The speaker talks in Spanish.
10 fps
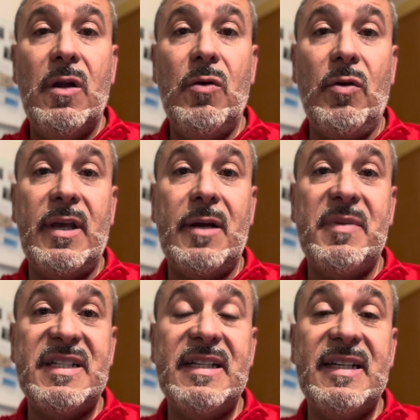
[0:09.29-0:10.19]
lo que
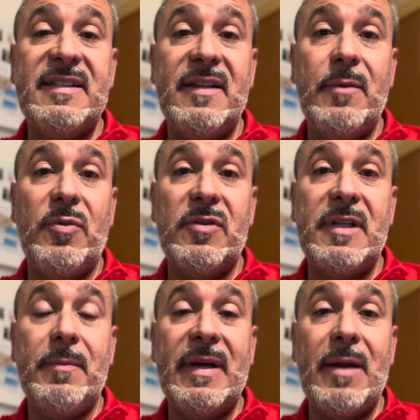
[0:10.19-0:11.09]
representa este
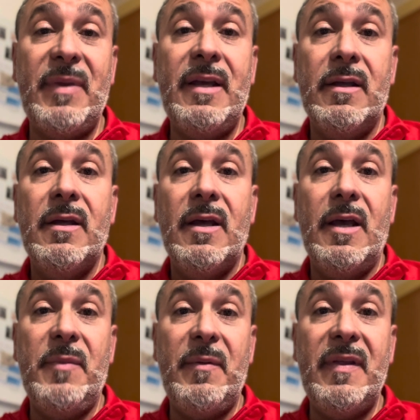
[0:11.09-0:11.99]
deporte para mí
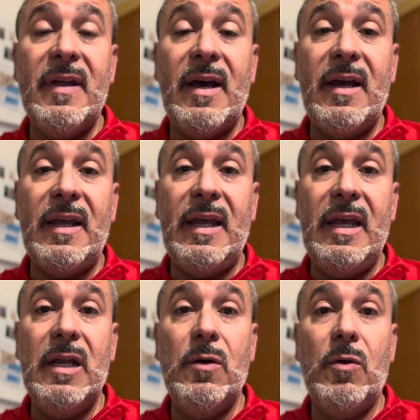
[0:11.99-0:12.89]
en mi vida
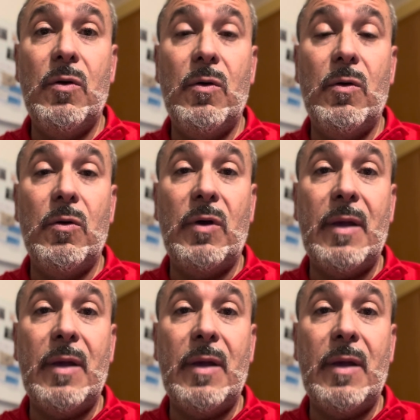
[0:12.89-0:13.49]
y lo,